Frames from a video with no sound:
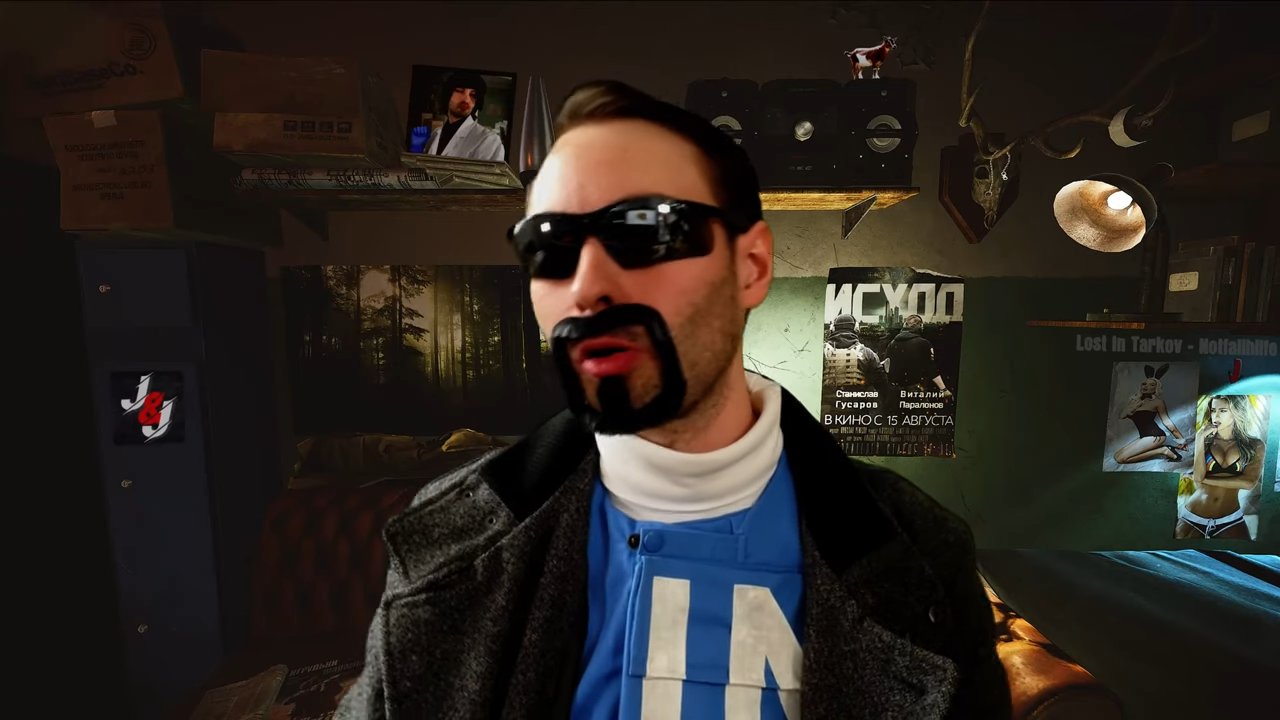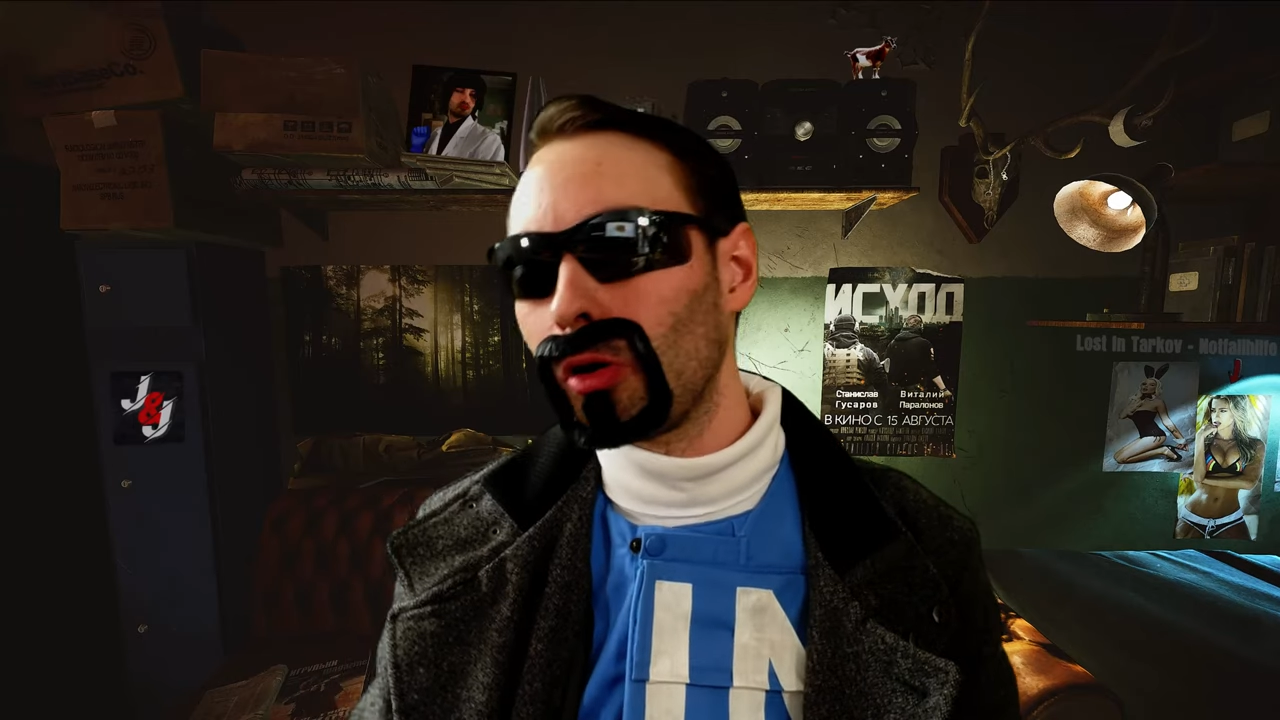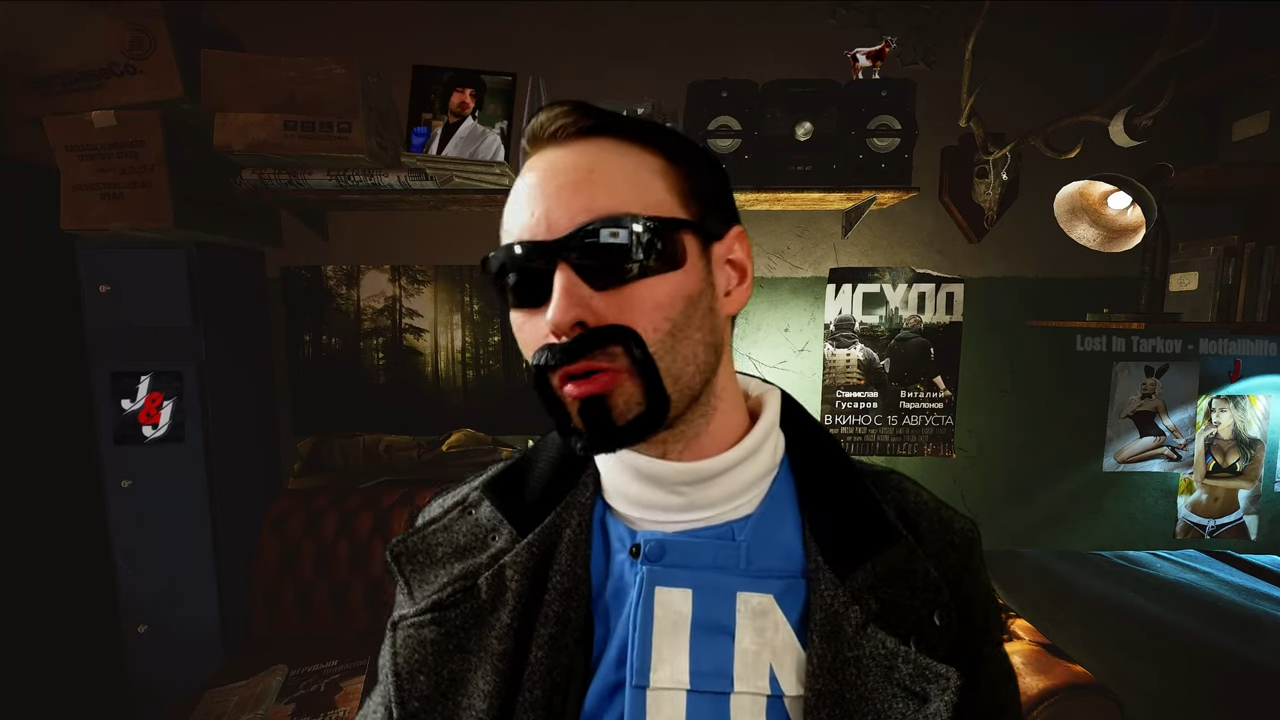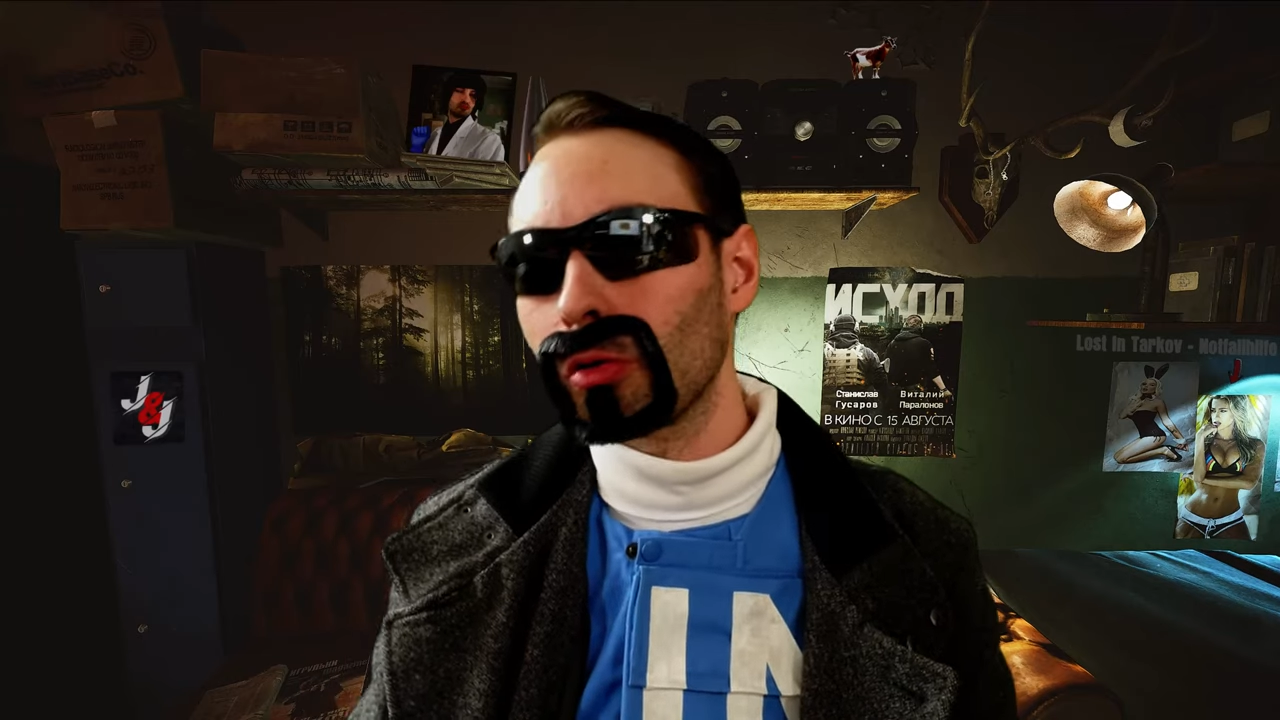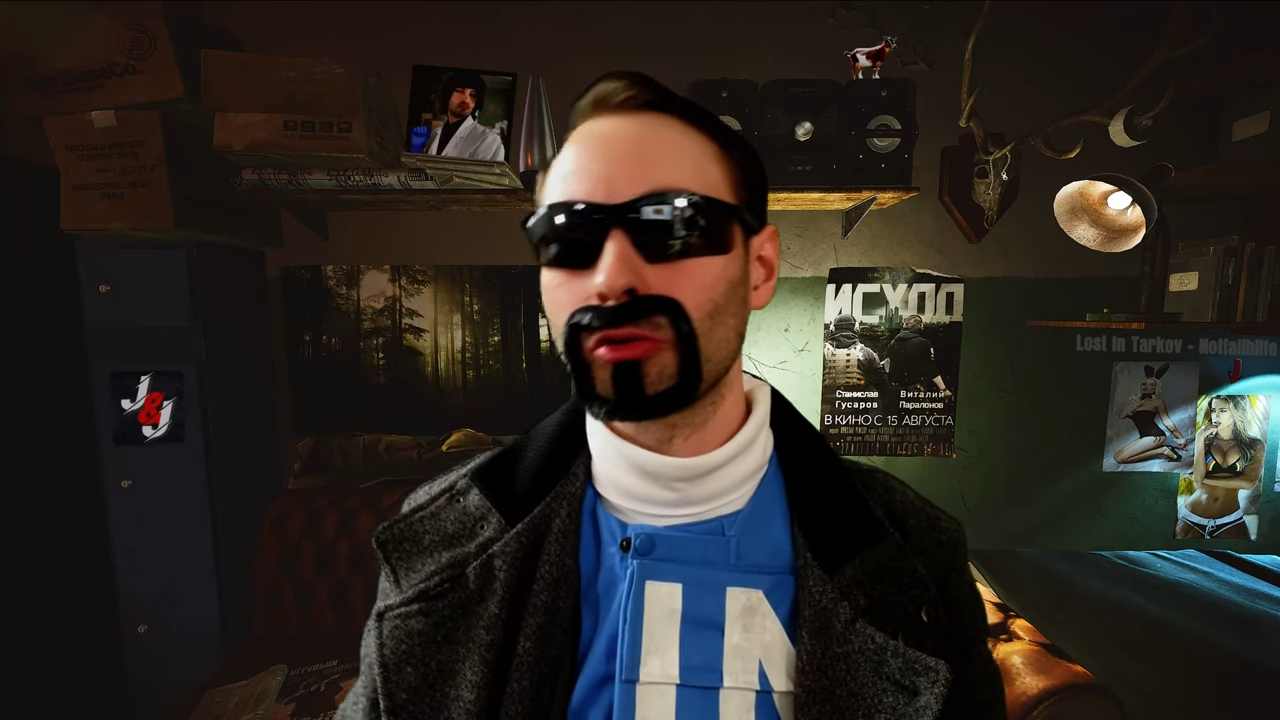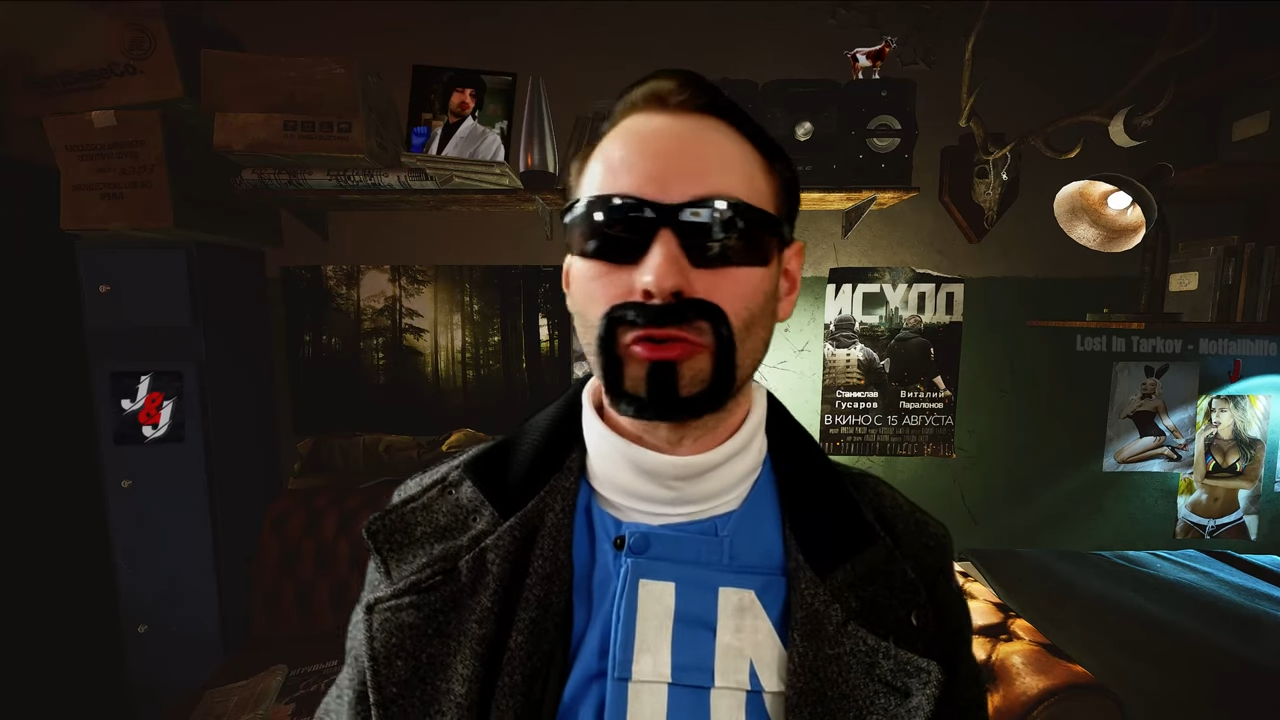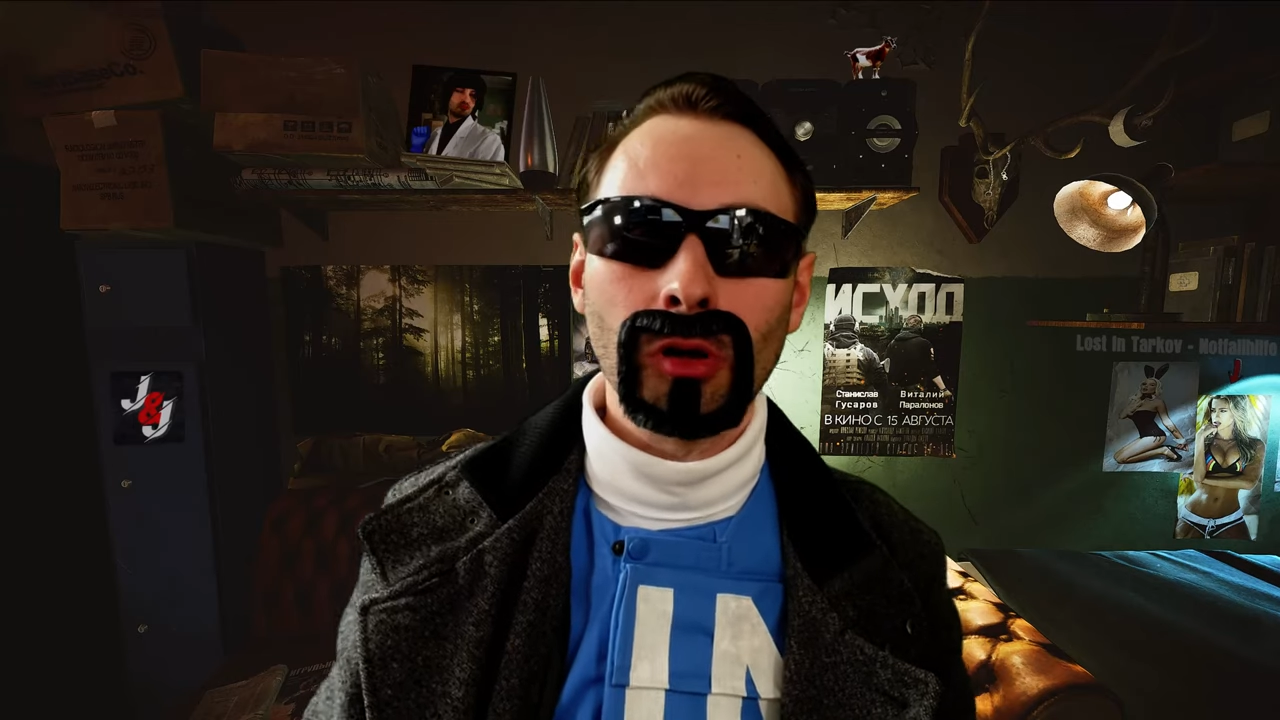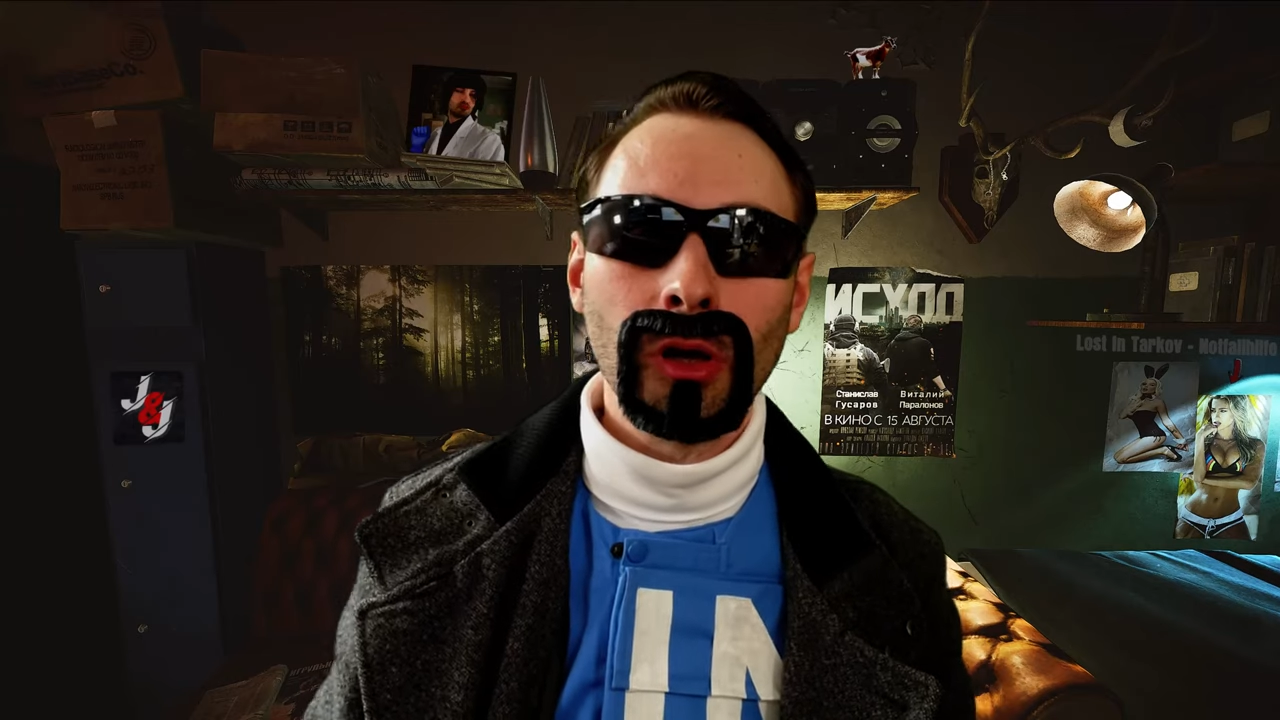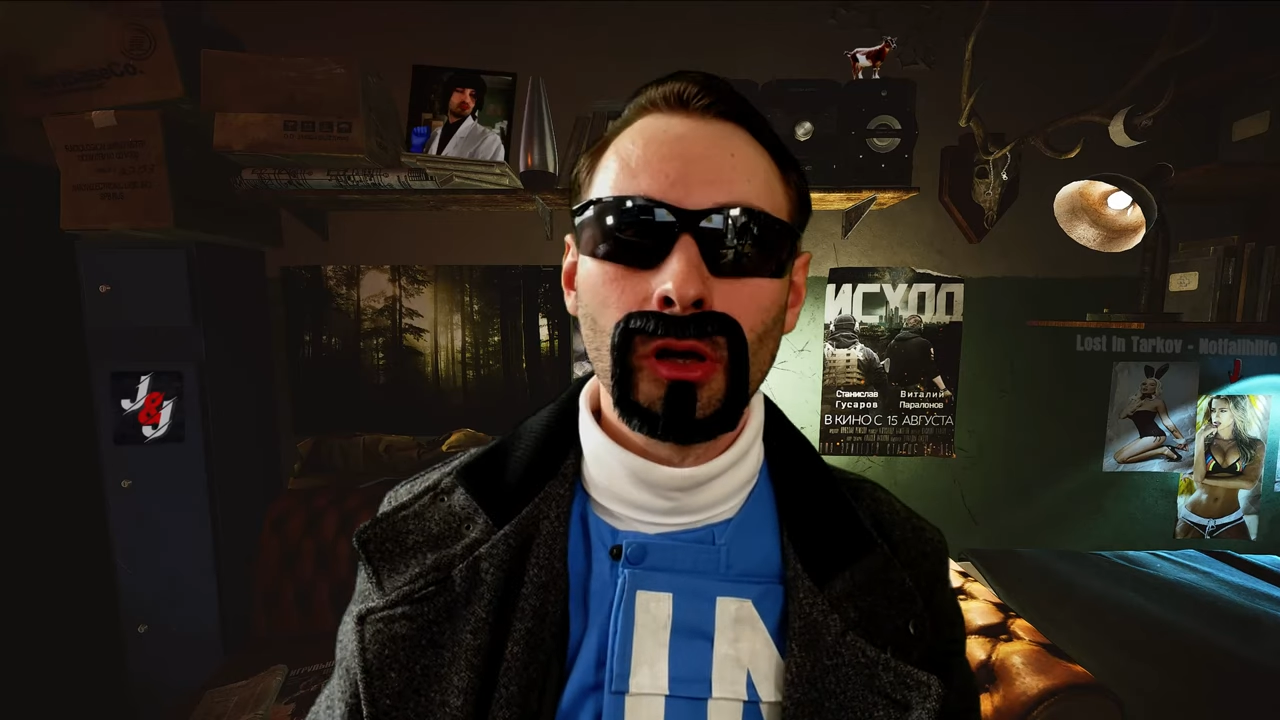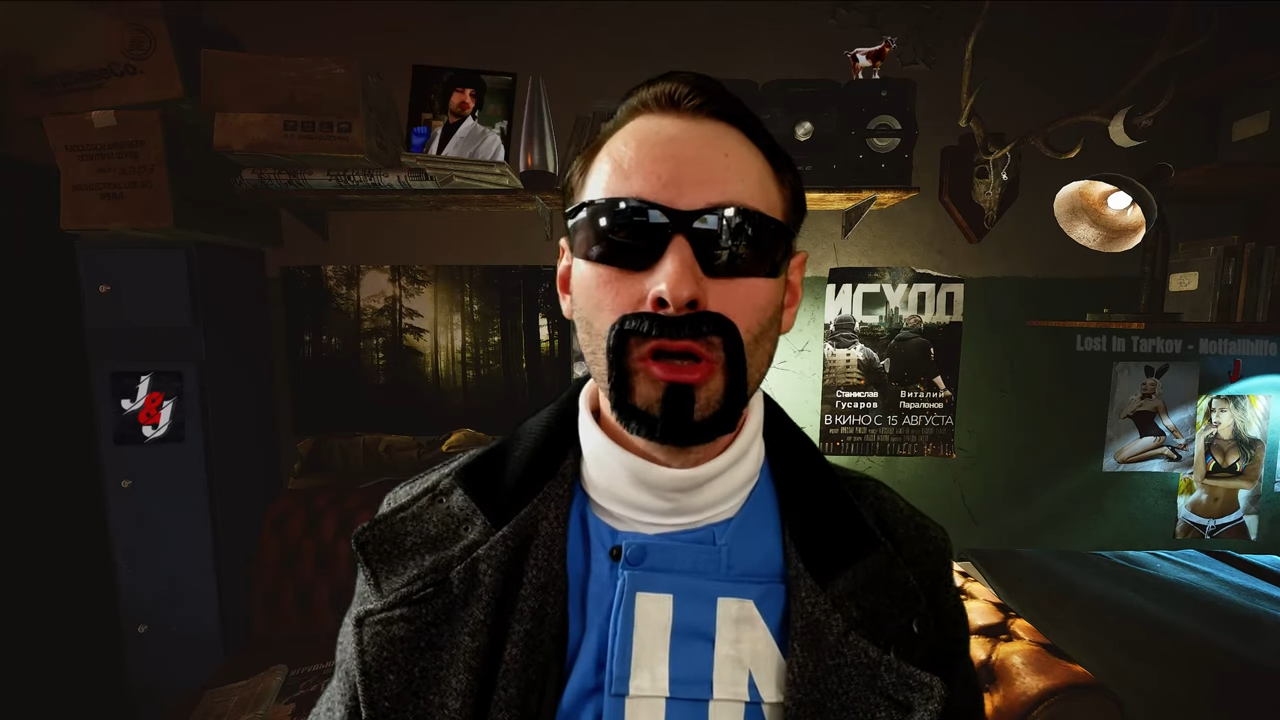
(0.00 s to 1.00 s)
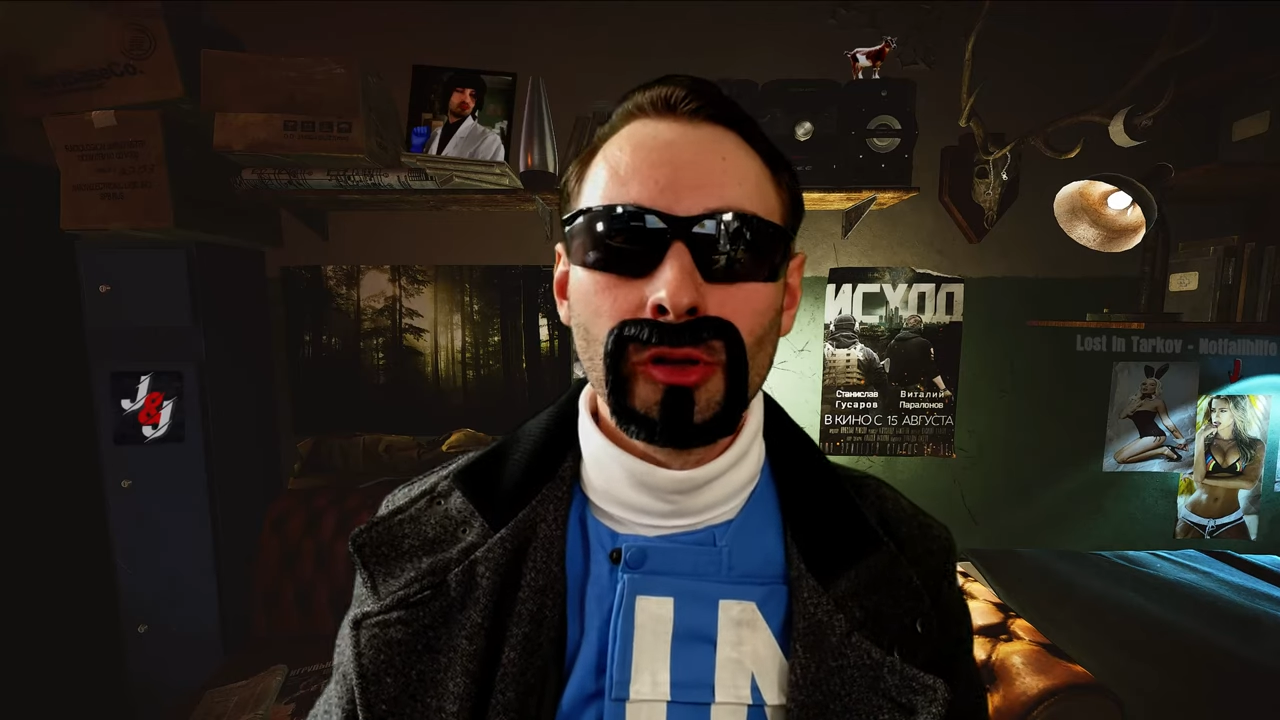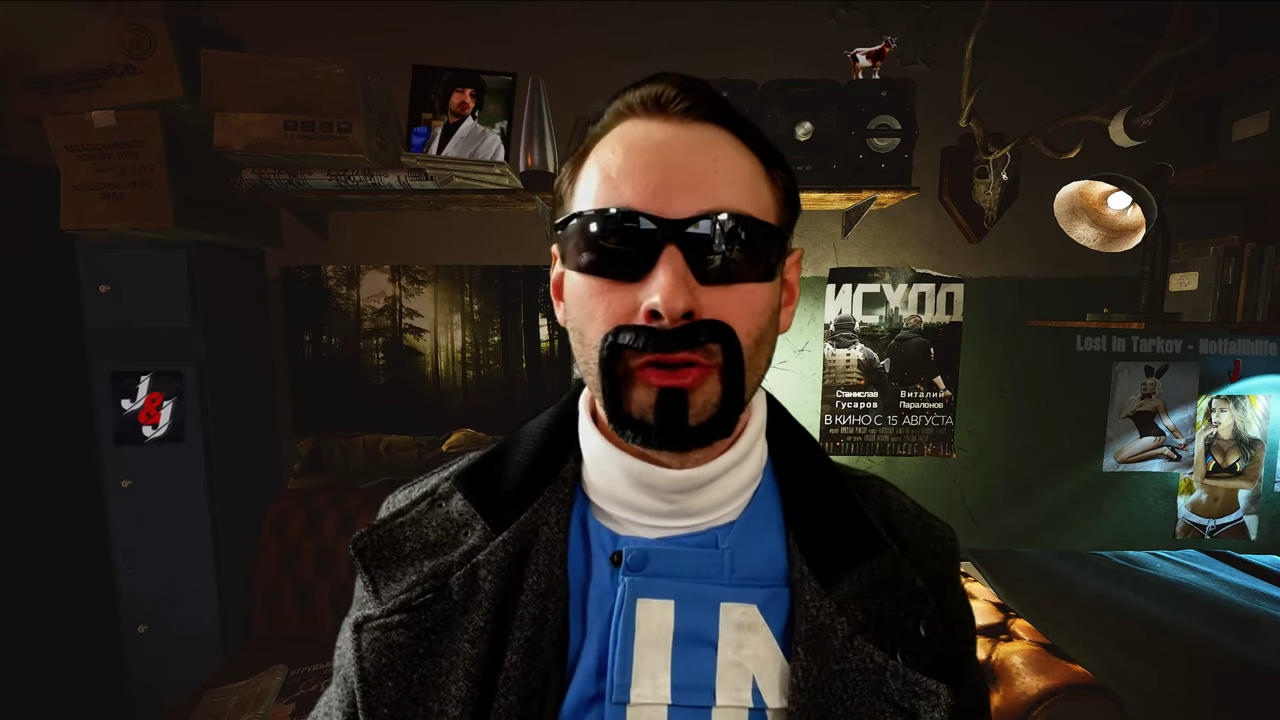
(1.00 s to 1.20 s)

Euro, Dollar.